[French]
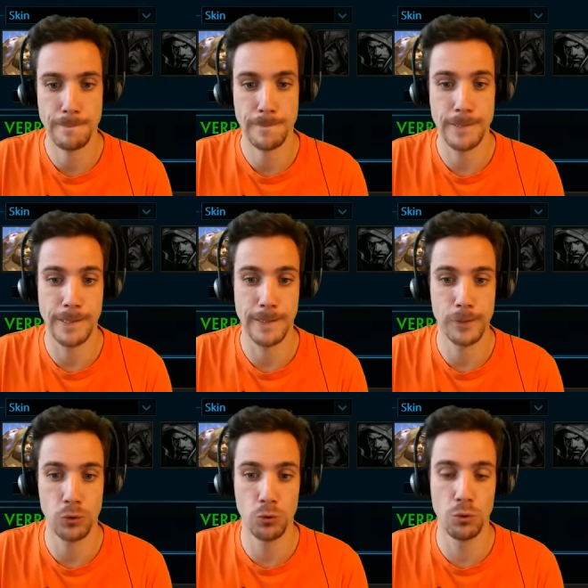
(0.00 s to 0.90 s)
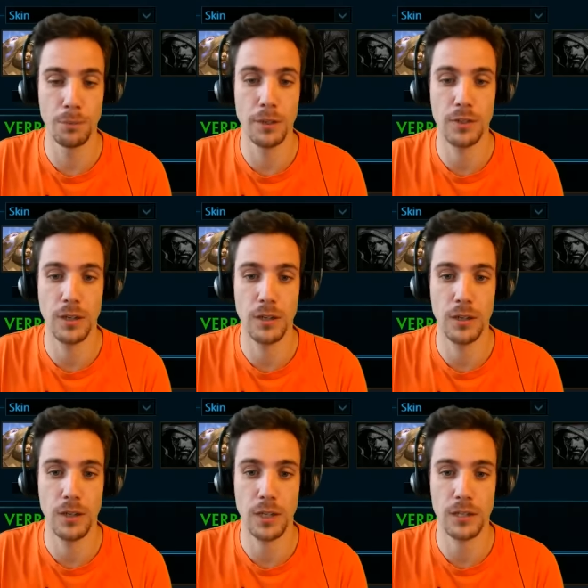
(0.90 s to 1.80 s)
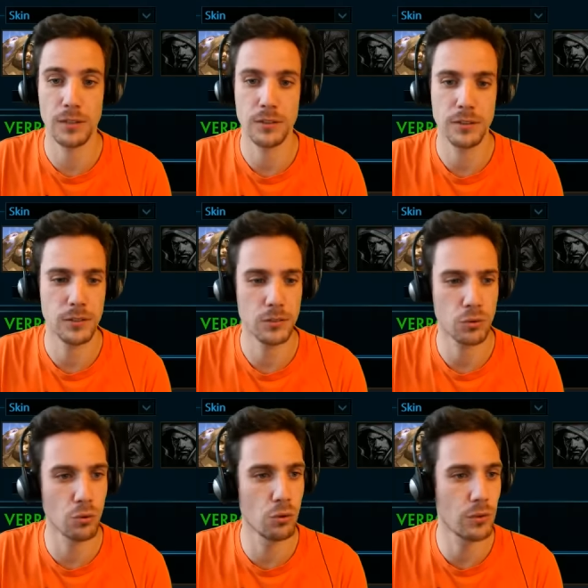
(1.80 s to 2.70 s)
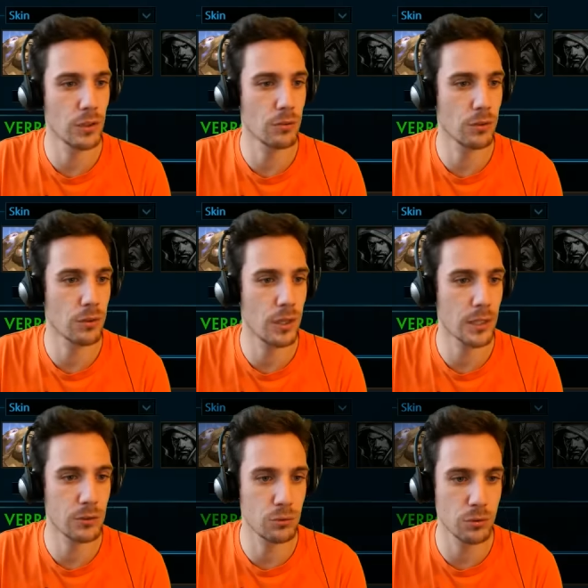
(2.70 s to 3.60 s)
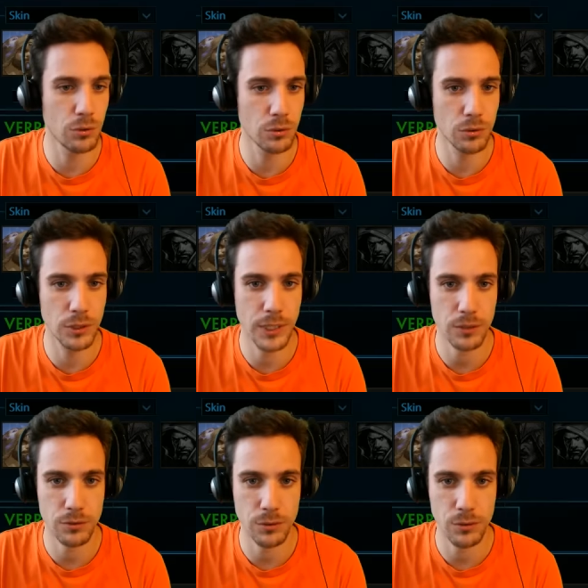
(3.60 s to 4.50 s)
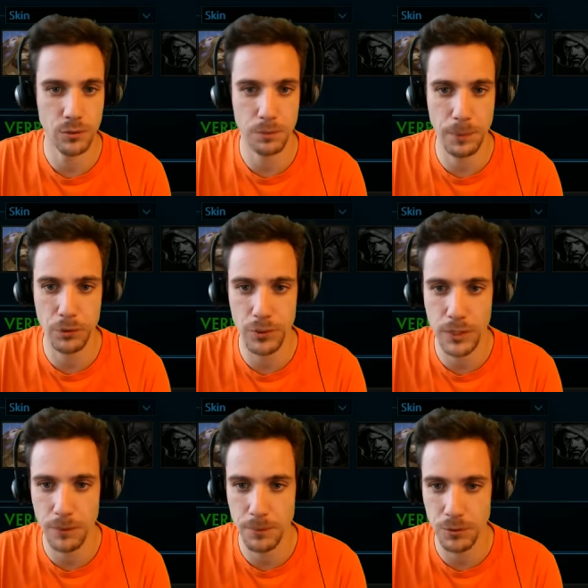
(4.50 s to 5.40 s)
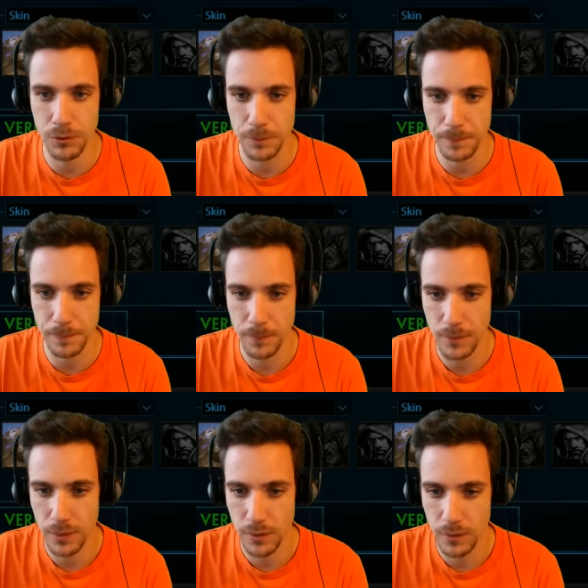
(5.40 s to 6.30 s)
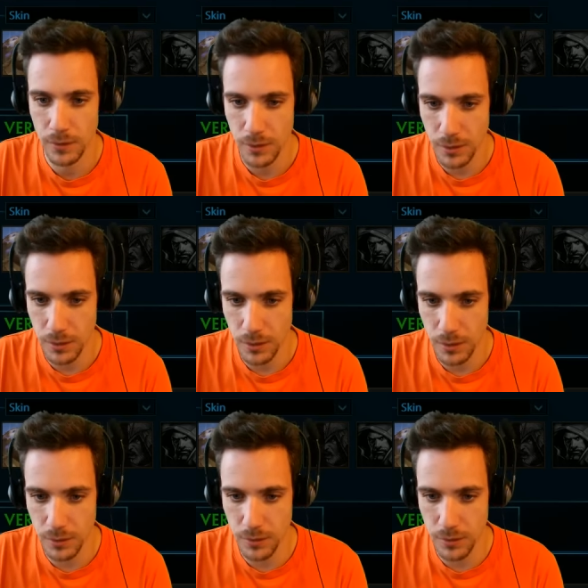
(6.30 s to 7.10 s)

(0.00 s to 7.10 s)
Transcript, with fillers: Voilà, 102 baisse la... 102 c'est quoi C'est la réduction de dégâts je crois. De pas de dégâts mais de... Ouais. Euh, en fait si